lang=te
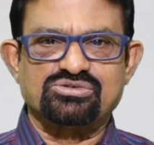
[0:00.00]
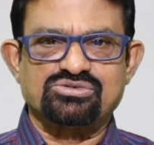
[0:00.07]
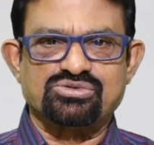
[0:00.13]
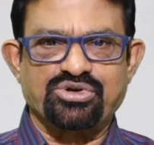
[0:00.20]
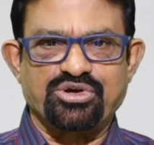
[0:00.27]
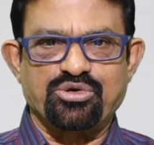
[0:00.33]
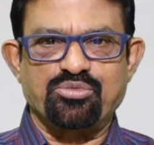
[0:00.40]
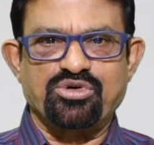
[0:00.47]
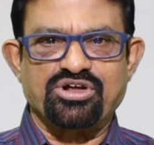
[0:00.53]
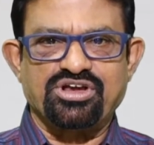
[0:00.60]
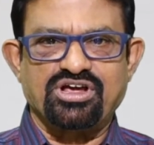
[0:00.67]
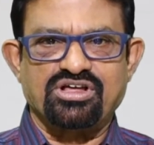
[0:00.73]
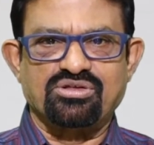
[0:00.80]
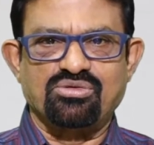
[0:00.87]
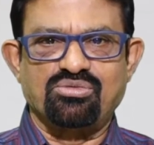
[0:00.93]
సూర్యకుమార్
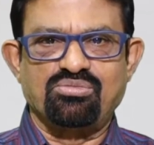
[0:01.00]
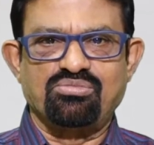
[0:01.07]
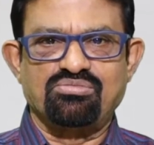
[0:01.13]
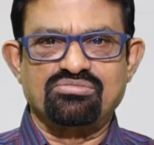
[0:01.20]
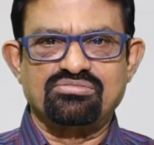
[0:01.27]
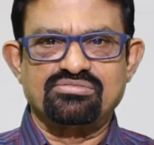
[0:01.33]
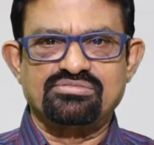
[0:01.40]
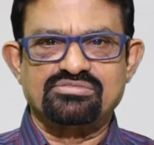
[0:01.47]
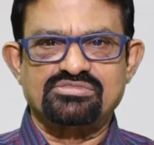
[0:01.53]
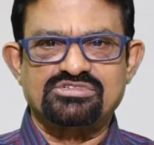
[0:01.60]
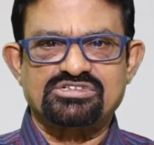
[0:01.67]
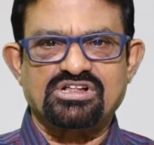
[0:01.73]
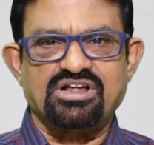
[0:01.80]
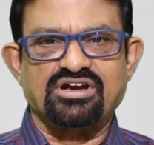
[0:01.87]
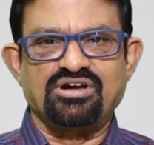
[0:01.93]
యాదవ్
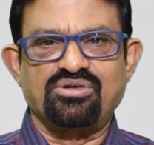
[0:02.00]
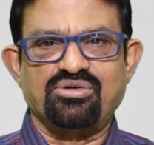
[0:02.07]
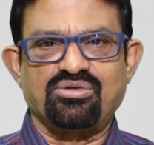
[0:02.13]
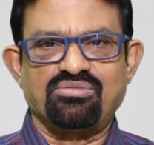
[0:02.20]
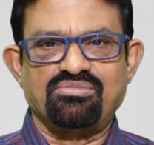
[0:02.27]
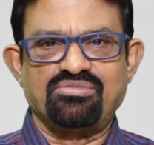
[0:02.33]
స్థానంలో